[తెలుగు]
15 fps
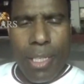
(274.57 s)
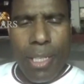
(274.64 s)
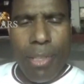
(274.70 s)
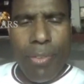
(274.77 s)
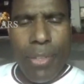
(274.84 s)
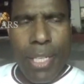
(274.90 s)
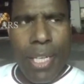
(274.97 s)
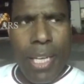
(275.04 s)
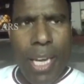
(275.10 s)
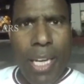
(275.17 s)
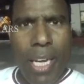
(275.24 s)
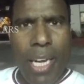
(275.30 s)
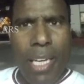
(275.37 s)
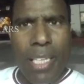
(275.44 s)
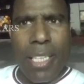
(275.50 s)
టీవీ
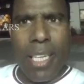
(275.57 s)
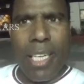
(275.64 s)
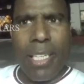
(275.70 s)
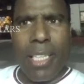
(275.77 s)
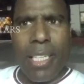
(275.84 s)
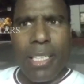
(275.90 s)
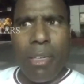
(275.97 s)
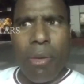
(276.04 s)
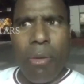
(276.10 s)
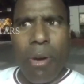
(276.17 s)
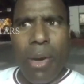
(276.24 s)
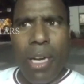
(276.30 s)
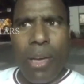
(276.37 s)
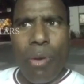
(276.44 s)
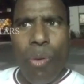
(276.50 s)
నాయన అంటే ఏంటంటే
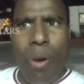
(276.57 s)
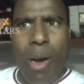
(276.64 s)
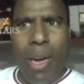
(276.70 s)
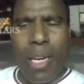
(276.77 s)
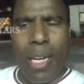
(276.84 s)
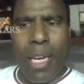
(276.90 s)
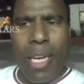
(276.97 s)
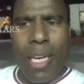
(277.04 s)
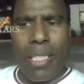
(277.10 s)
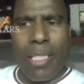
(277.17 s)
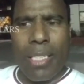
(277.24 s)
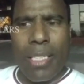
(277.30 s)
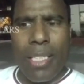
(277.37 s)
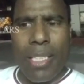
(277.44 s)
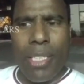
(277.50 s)
ఒక ఓనర్గా
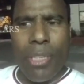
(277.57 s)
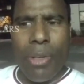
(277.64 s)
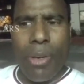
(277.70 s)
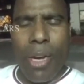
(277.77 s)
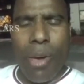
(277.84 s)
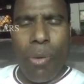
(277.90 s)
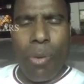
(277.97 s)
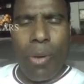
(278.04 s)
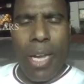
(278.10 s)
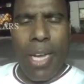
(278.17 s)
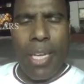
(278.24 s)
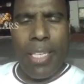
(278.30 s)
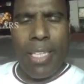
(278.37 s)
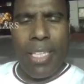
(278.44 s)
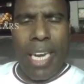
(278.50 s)
సీఈఓగా
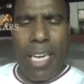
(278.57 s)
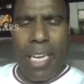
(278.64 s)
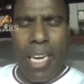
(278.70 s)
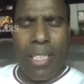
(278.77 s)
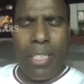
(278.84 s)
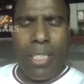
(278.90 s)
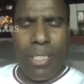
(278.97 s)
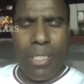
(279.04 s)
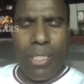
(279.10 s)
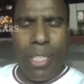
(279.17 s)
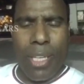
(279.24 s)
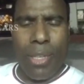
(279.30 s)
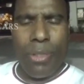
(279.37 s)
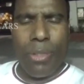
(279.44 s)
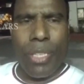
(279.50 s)
ఉన్నాయని ఎట్లా
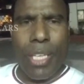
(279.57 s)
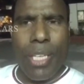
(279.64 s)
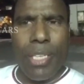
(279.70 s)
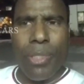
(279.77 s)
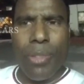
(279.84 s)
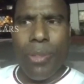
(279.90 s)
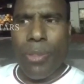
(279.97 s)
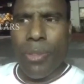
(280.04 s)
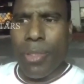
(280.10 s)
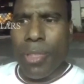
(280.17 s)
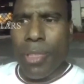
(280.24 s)
తీశారు తెలీదు